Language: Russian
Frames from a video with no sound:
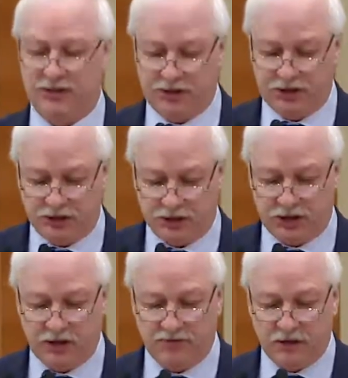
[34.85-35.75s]
тысяч
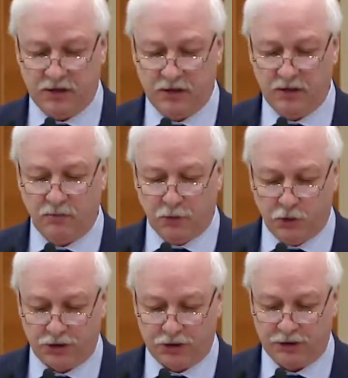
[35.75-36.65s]
человек
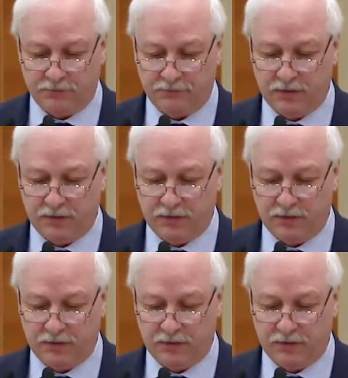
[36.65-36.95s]
больше.